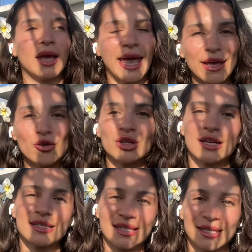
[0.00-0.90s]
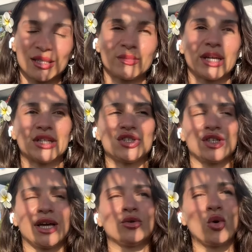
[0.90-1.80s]
egodan sıyrılmak için
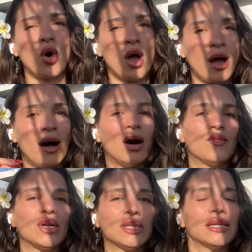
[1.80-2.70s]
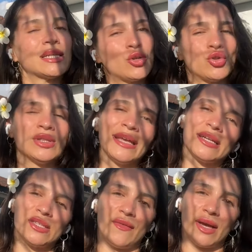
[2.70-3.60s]
yani o havalı, kötü,
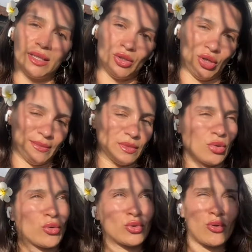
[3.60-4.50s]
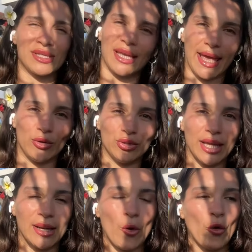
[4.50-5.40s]
negatif ego diyelim, tok, toksik ego
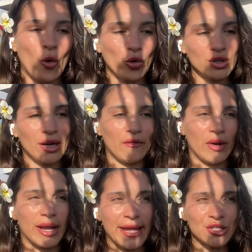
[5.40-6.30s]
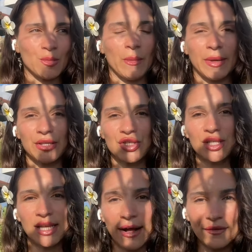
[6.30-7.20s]
diyelim. Ama o tarafa geçmemek için
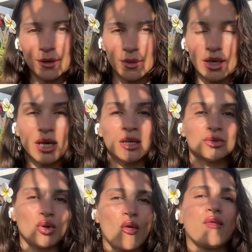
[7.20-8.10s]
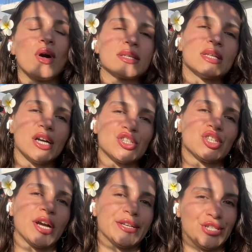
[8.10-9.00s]
kendimi çok fazla
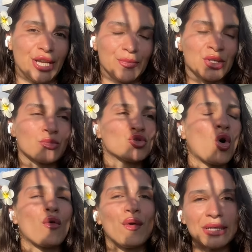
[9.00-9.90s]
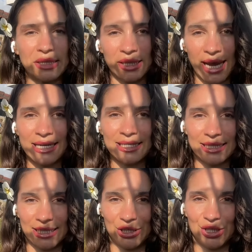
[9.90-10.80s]
aşağıya çekmiştim. Çok fazla
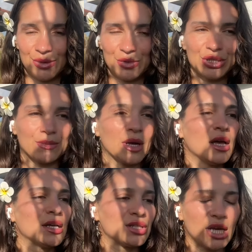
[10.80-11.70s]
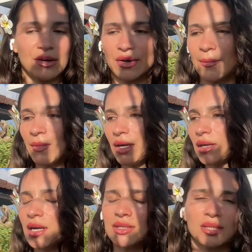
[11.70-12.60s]
değersizleştirmiştim çevremde
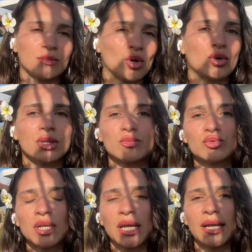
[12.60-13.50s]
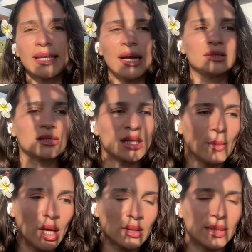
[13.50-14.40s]
arkadaşlarımla onunla bununla yani kendi
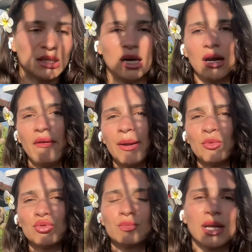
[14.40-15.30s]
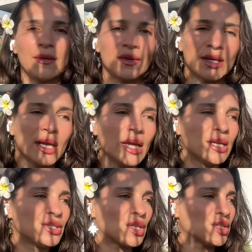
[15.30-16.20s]
zamanıma değer vermiyordum. Kendi
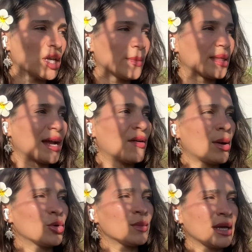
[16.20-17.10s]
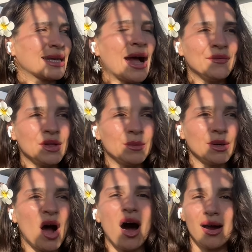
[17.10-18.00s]
işte şeyime değer vermiyordum. Yani kendimi
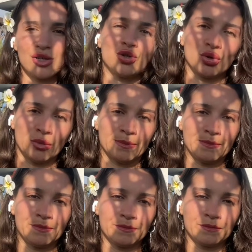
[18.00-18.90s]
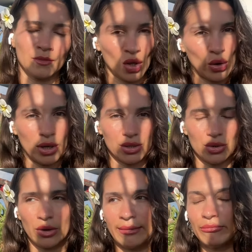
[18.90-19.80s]
harcıyordum. Öyle
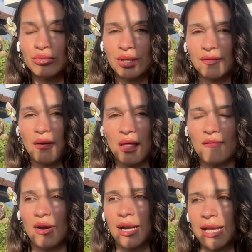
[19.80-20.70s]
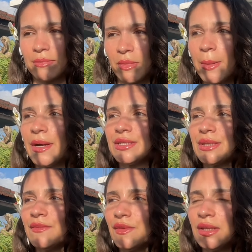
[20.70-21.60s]
söyleyeyim. Bunları falan fark etmeye
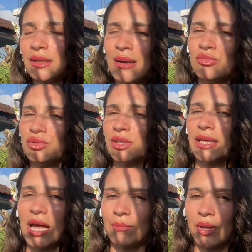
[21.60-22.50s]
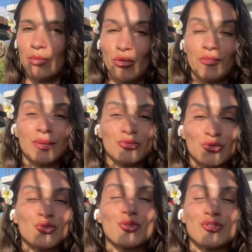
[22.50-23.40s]
başladım ve neden bunları kendime yapıyorum dedim.
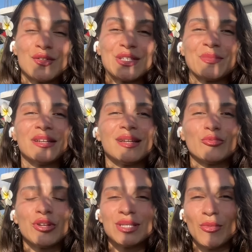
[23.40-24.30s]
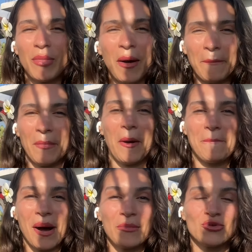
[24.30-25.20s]
Üçüncü göz çalışmalarıyla bu iyice bir bam
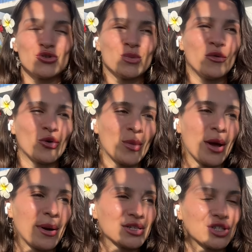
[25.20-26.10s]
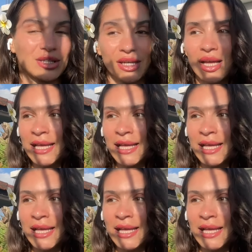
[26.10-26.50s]
bam bam yüzüme vurmaya başladı.